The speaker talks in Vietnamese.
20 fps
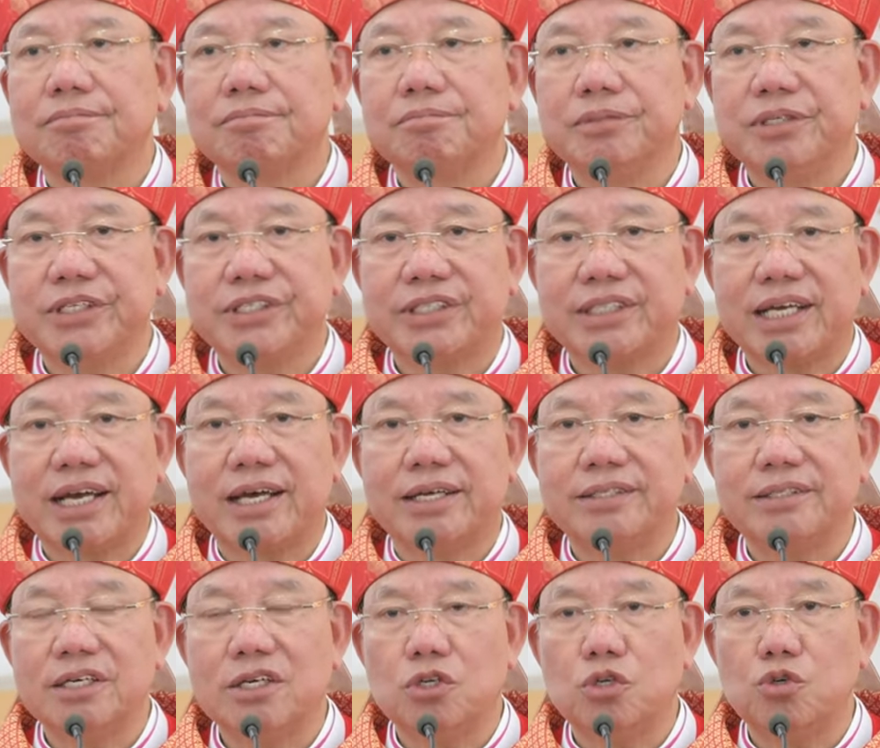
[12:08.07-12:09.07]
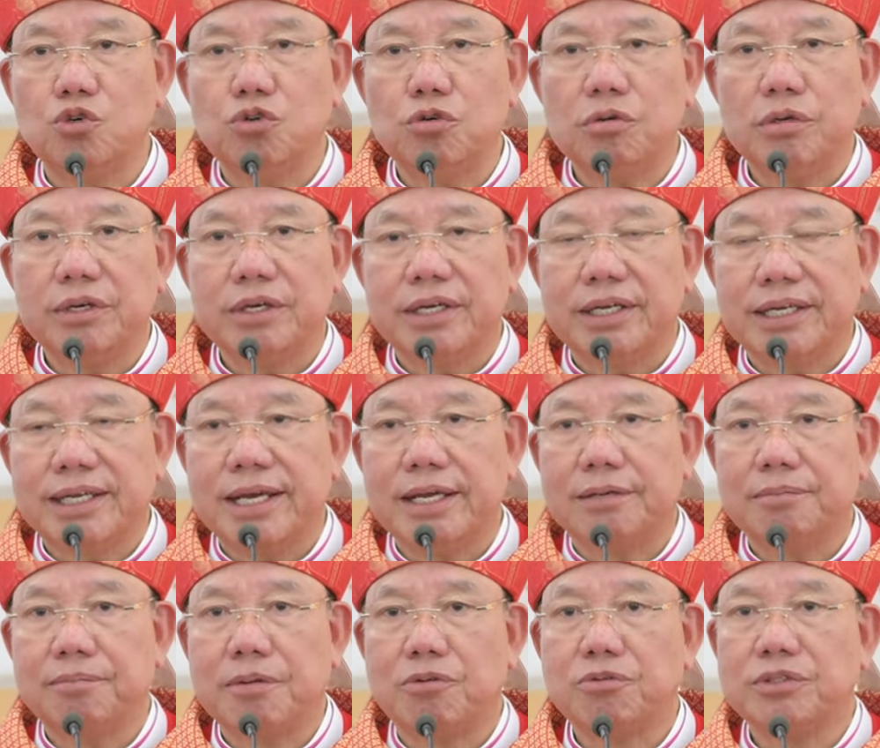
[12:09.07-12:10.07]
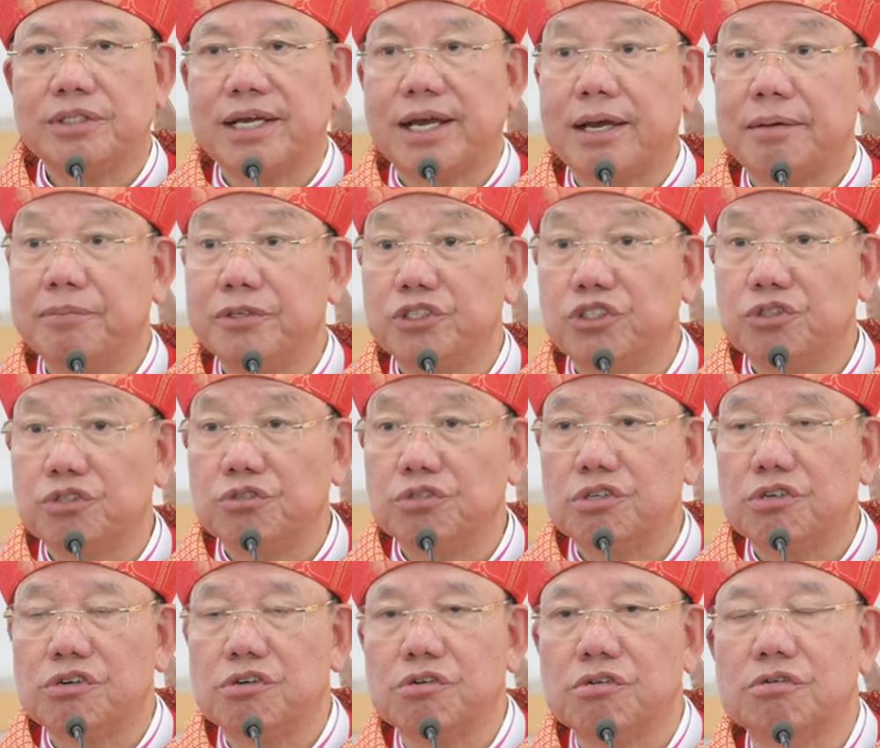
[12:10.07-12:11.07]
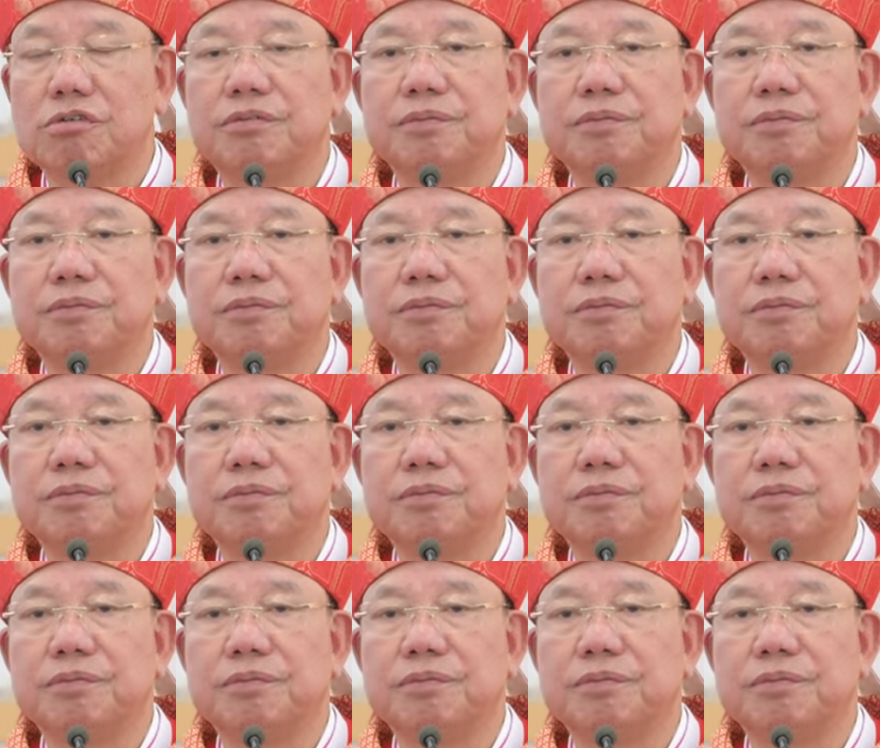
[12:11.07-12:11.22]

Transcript: mưa xa nước lũ, nền móng nhà bị xô đổ.